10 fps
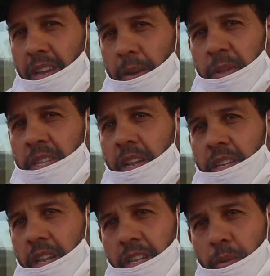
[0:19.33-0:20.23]
ابن
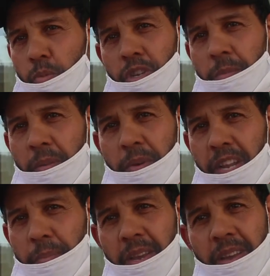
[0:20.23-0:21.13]
ديال ديال, ديال المجتمع
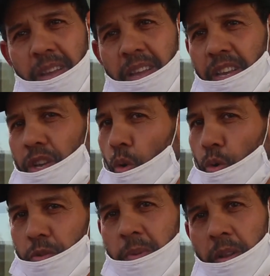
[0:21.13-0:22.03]
المغربي
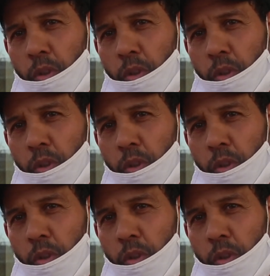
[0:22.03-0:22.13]
كيخرج من